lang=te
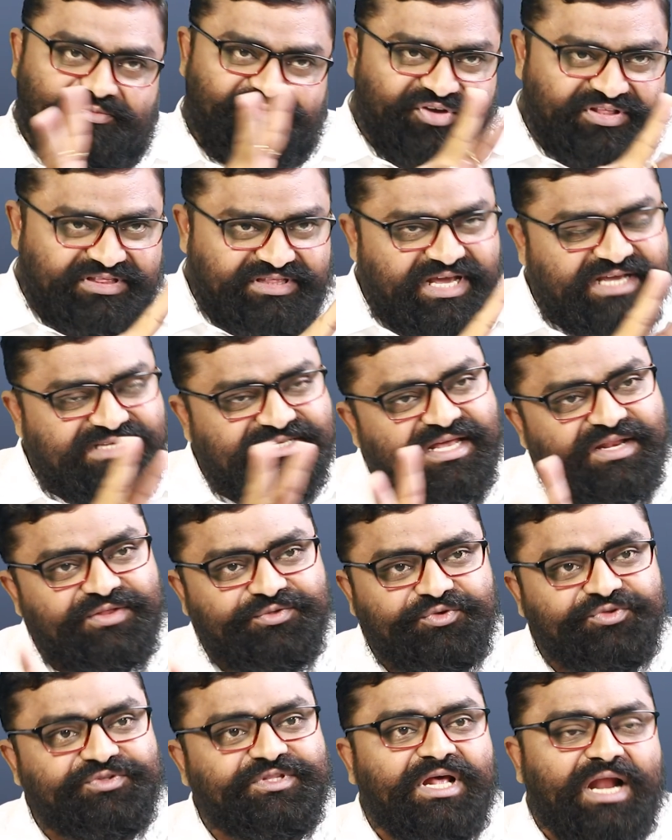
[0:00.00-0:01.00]
వ్యత్యాసాన్ని
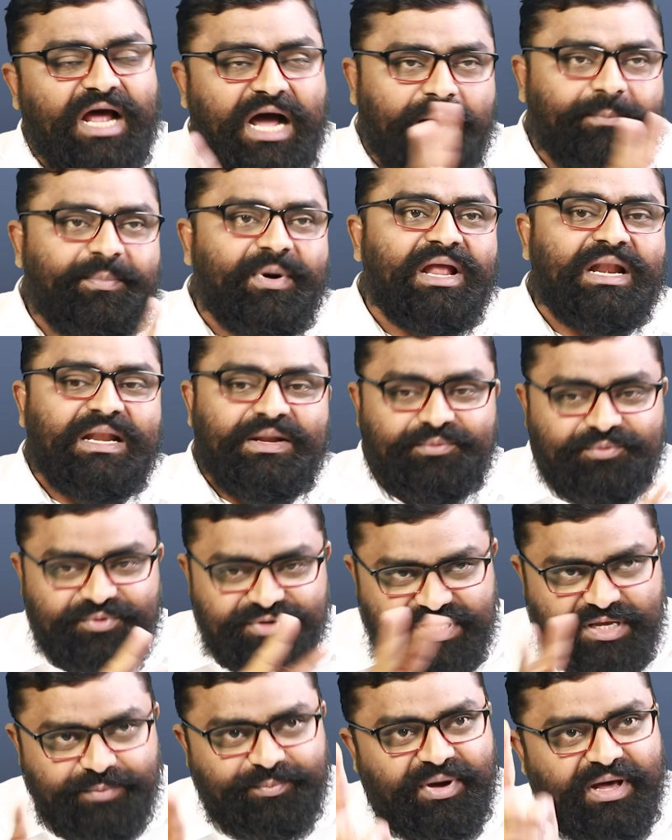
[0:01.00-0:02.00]
చూస్తారు ఆ పాలనకు
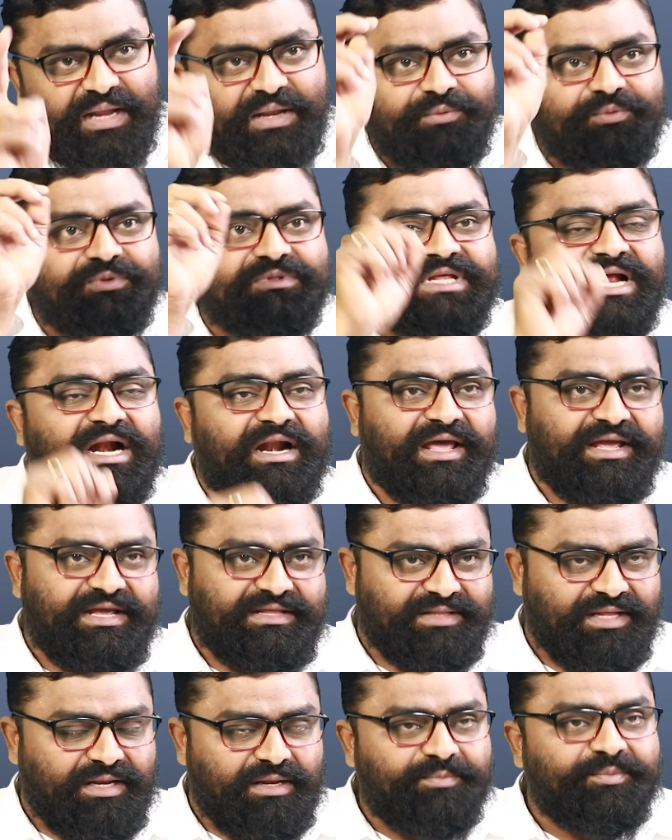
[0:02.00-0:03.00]
ఈ పాలనకు తేడా
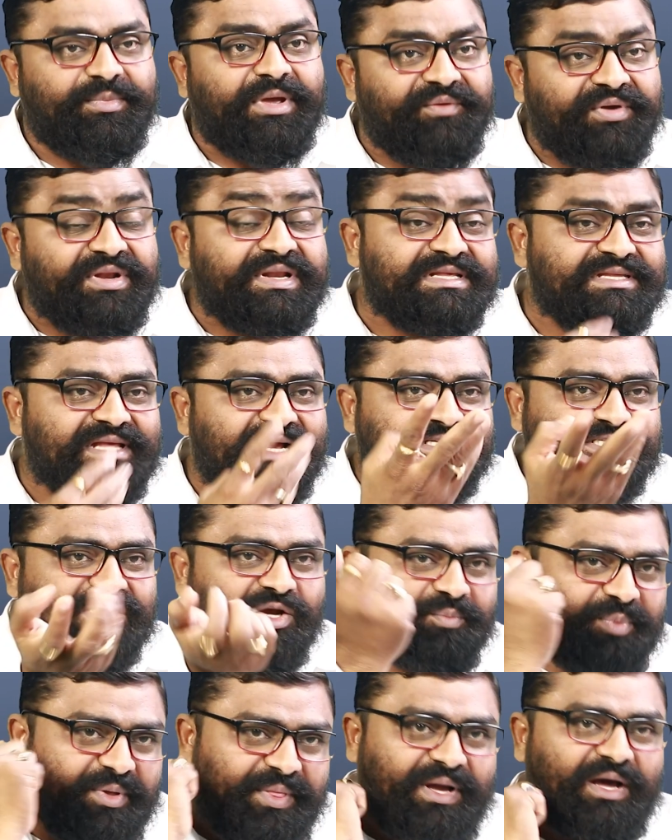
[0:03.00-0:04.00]
ఏందని మేము ఎన్ని
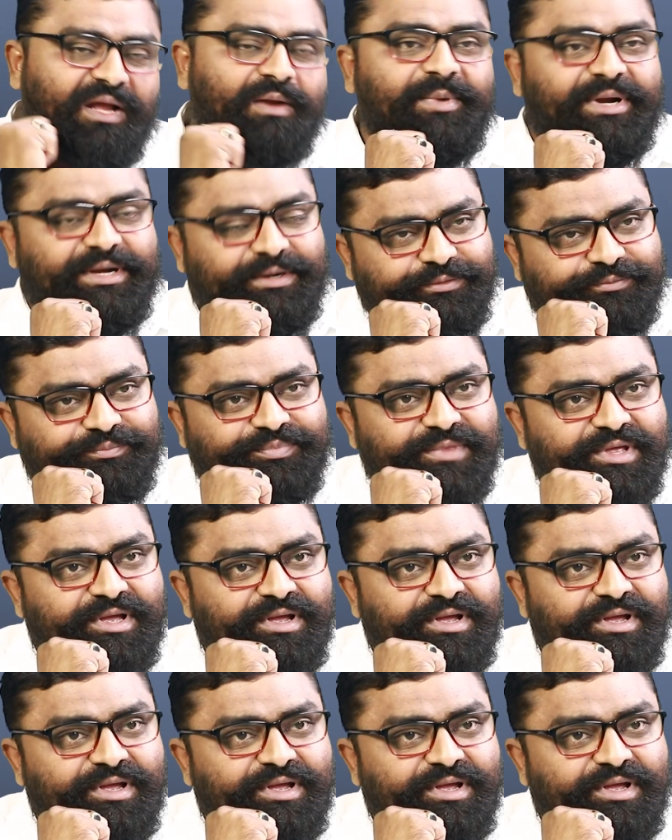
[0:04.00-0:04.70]
సంక్షేమ పథకాలు పెట్టినాం